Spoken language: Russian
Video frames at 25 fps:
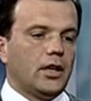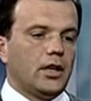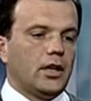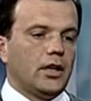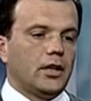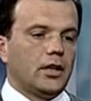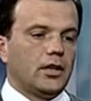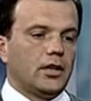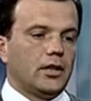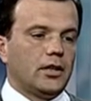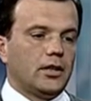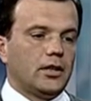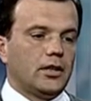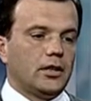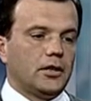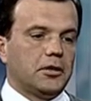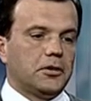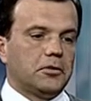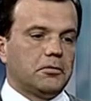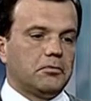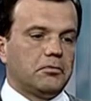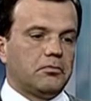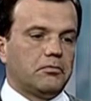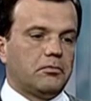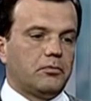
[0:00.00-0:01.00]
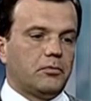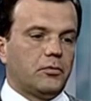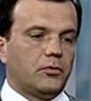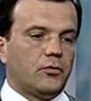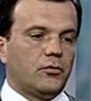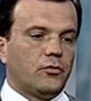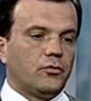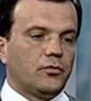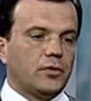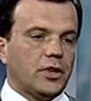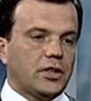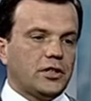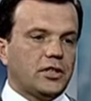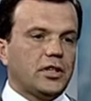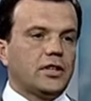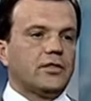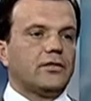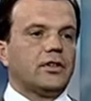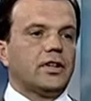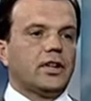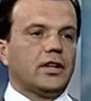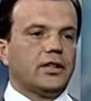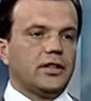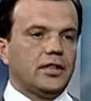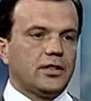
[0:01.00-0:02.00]
Начали
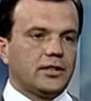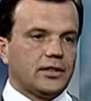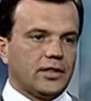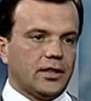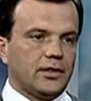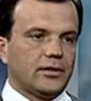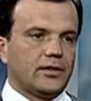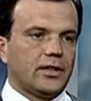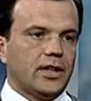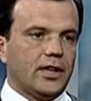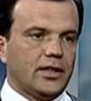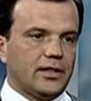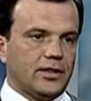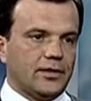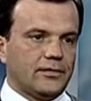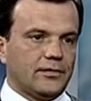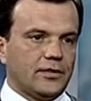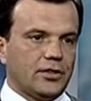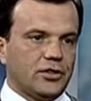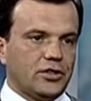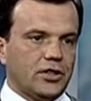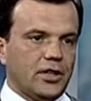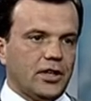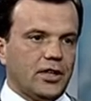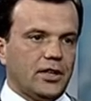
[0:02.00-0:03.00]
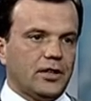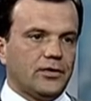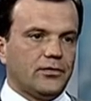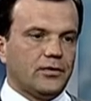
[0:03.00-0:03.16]
выходить солдаты вначале,